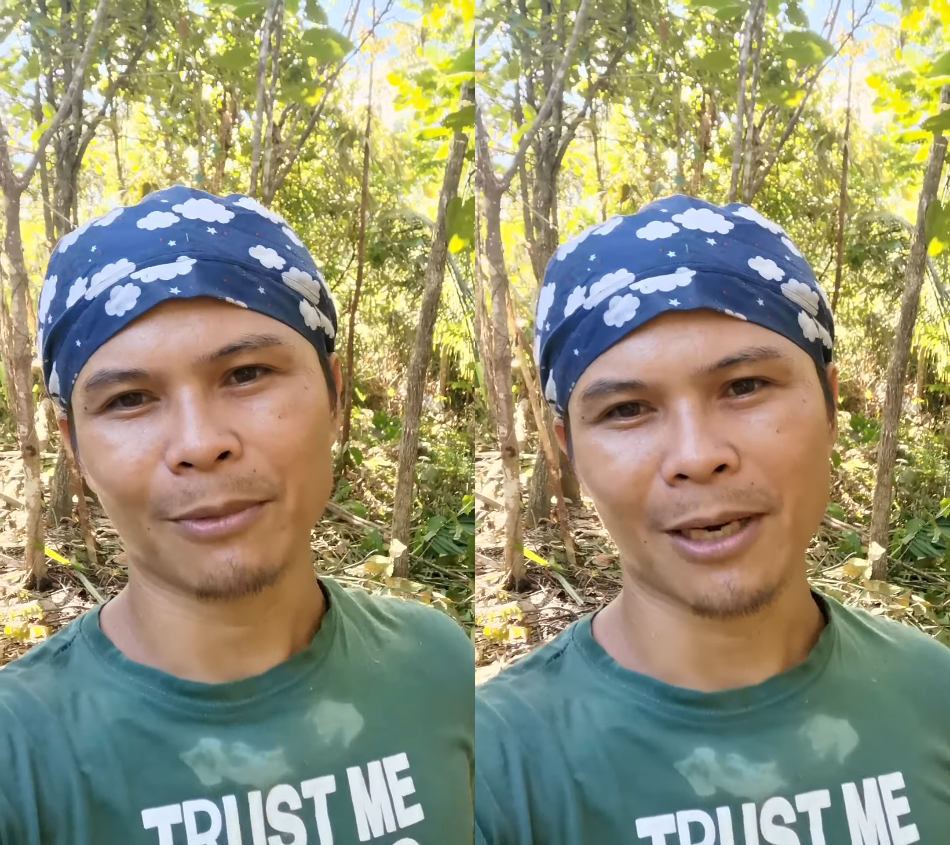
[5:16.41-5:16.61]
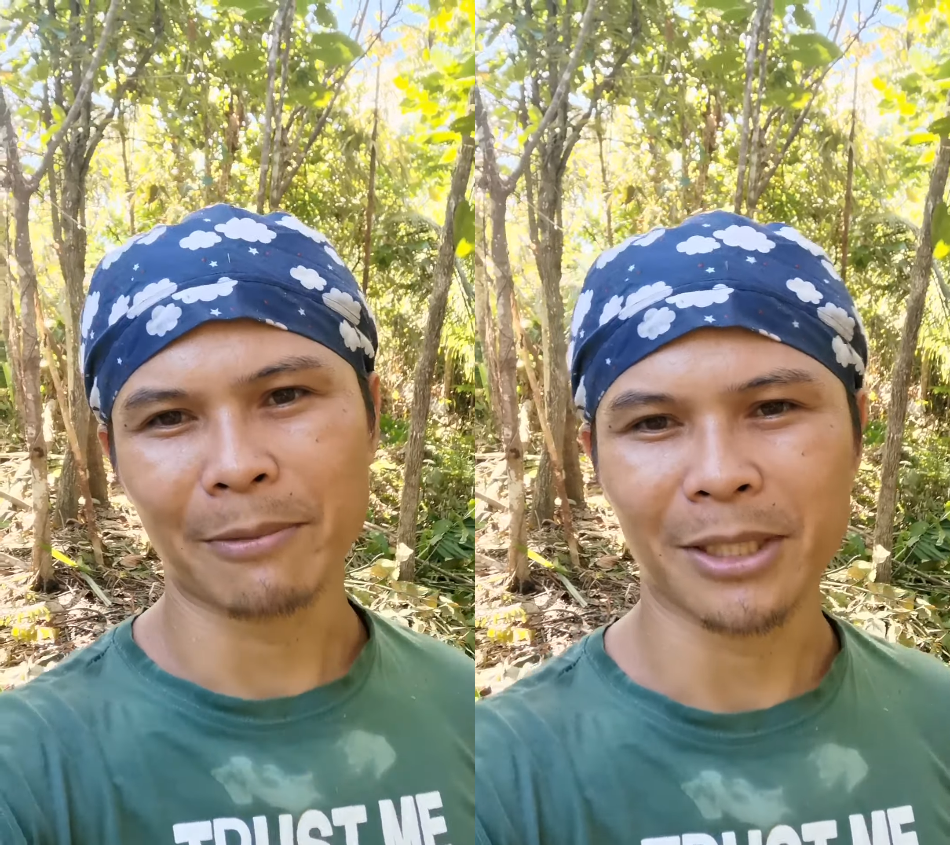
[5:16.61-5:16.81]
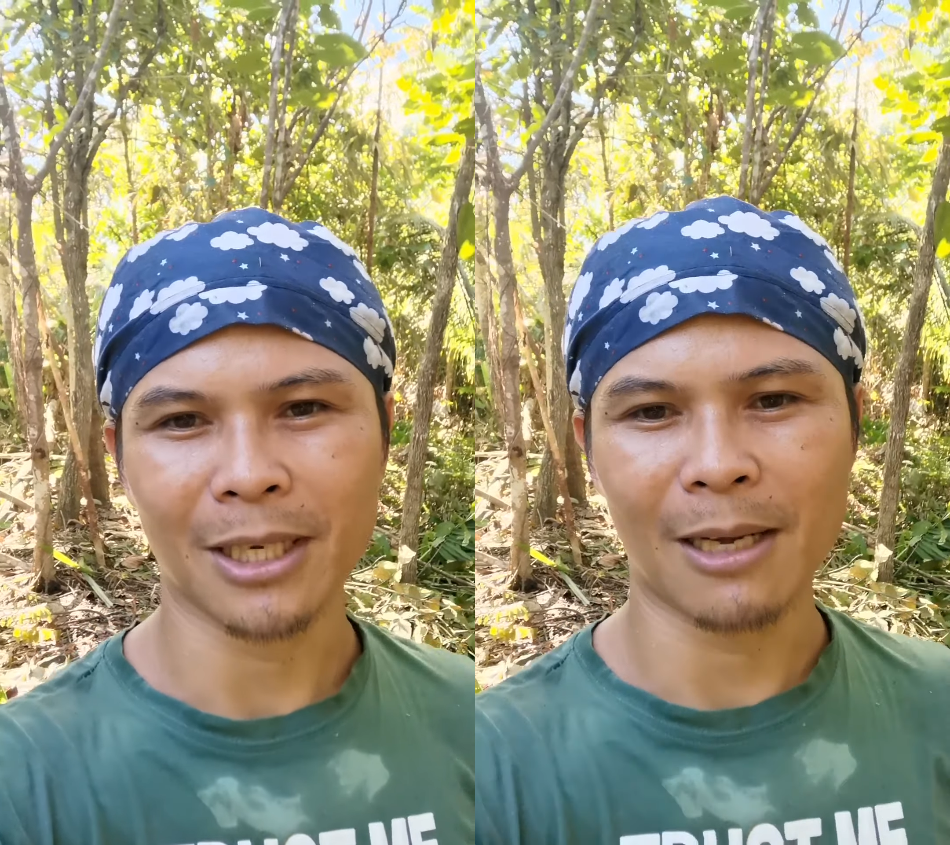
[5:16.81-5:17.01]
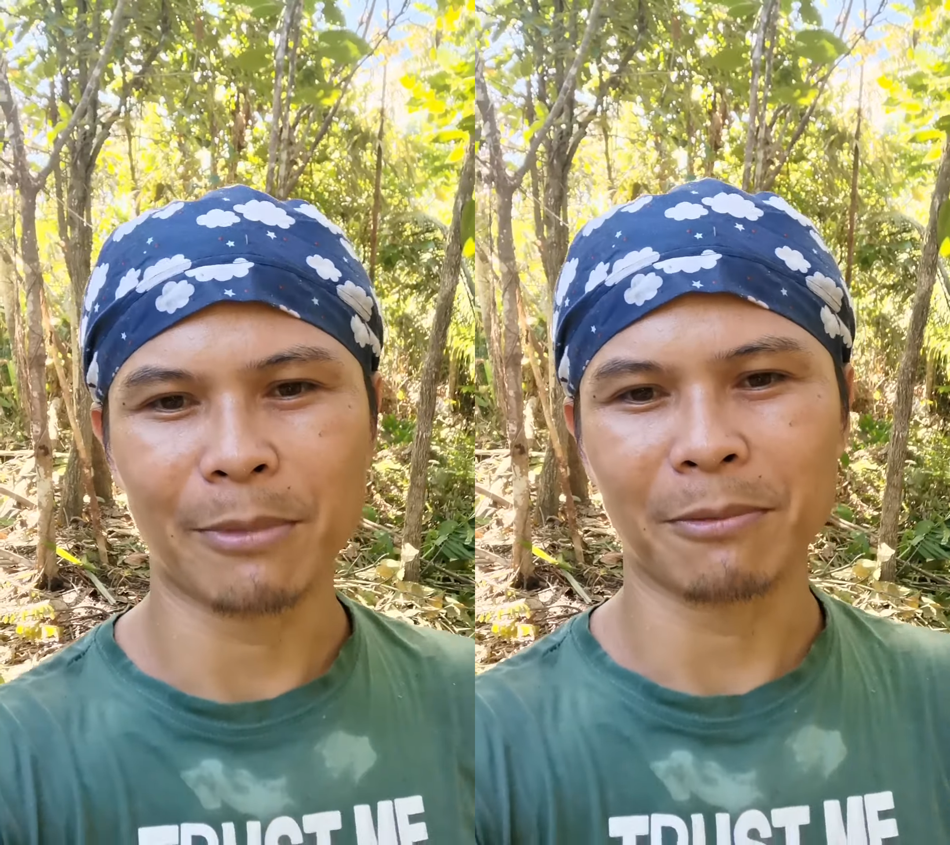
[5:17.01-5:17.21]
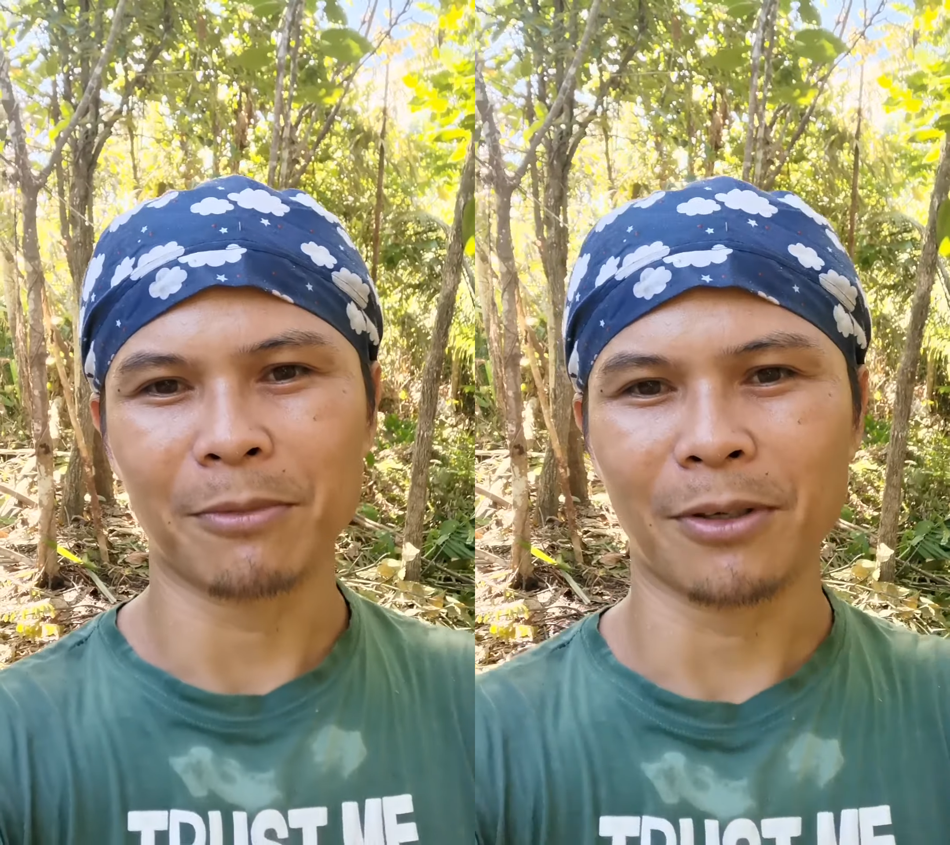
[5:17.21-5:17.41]
Maraming
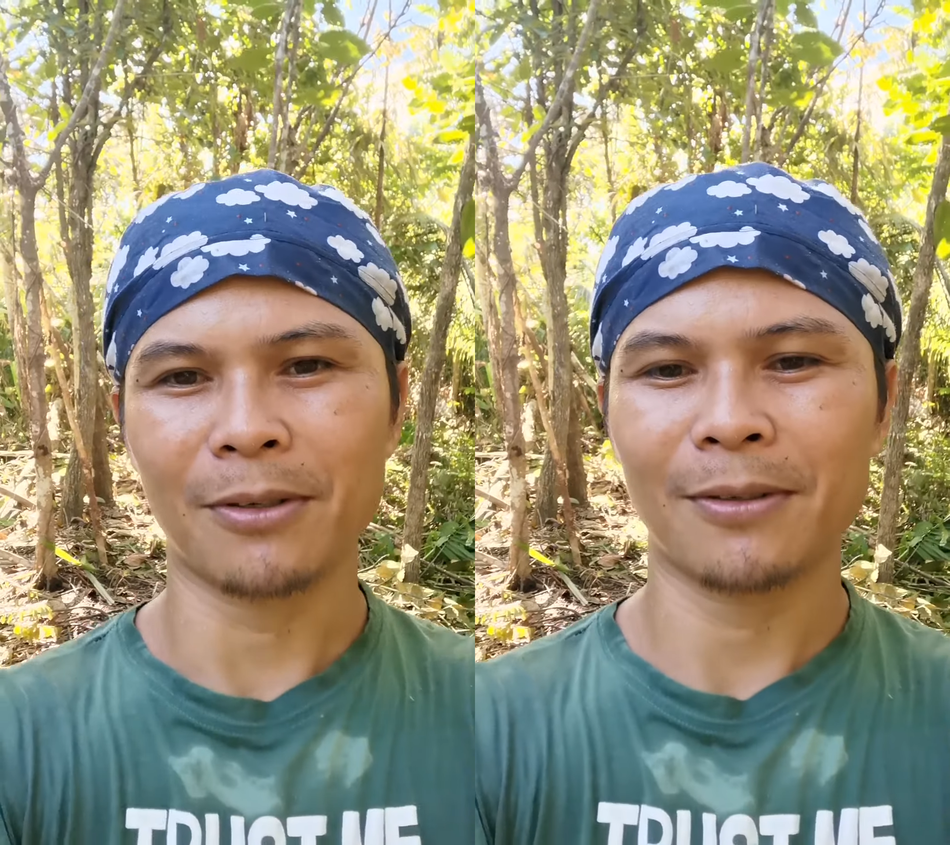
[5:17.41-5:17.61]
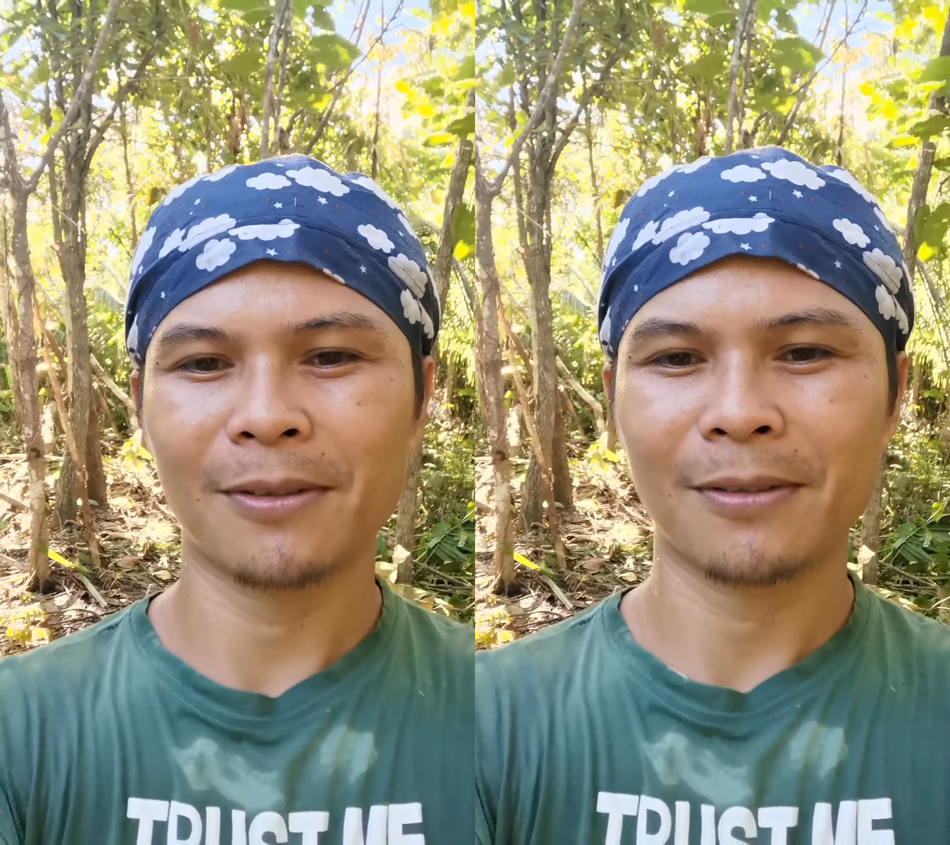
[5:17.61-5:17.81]
salamat po.